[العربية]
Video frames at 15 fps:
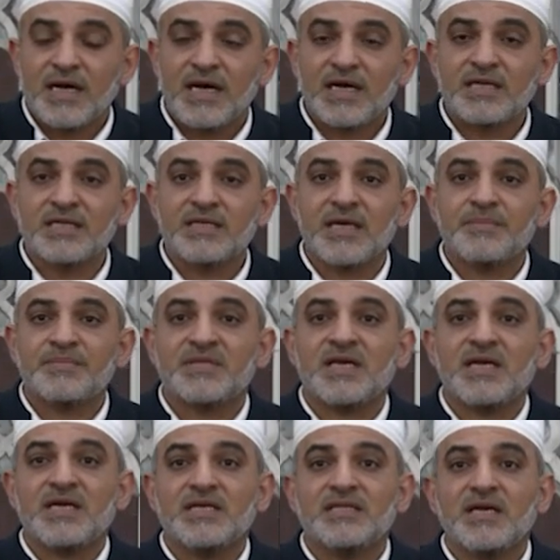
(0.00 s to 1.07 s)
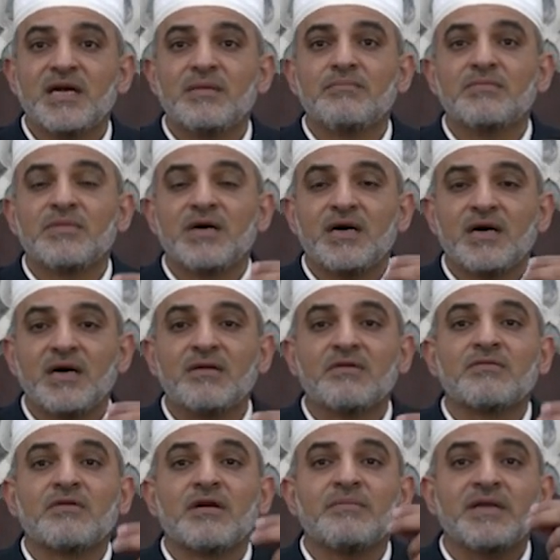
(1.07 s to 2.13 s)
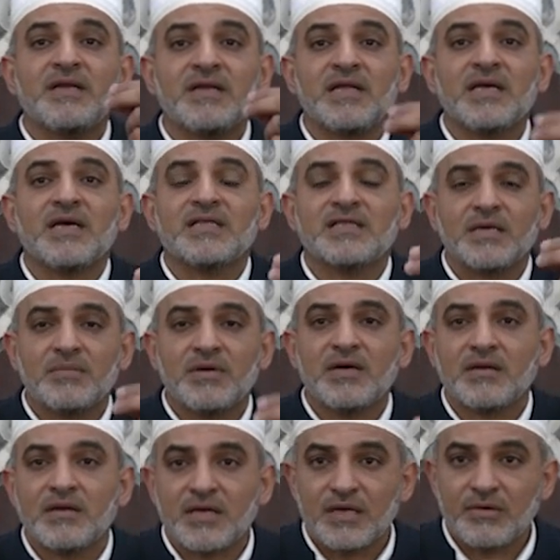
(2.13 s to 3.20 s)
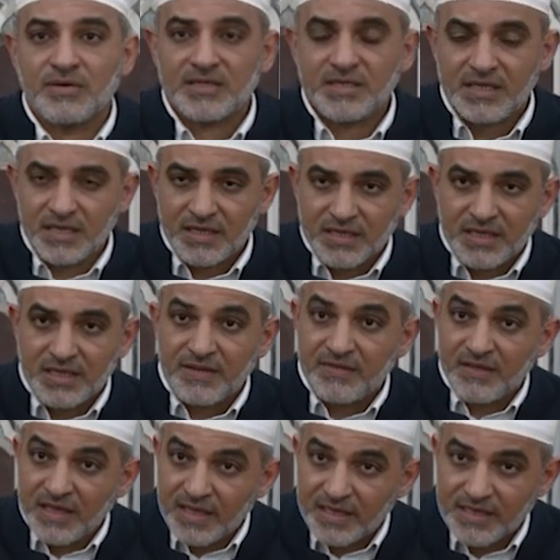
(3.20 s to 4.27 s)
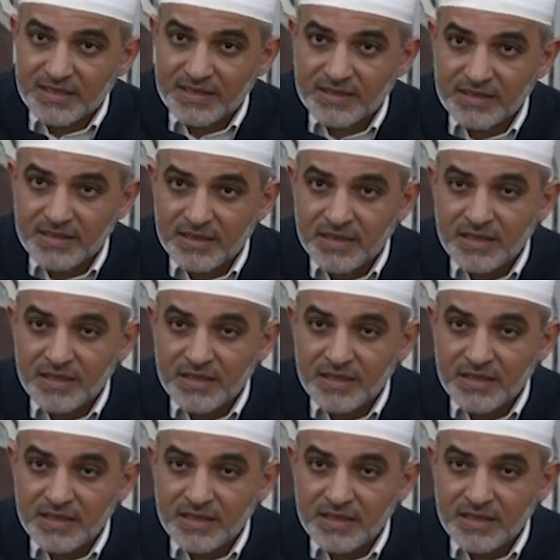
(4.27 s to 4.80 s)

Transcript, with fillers: أن نبتعد عما حرم الله تبارك وتعالى لذلك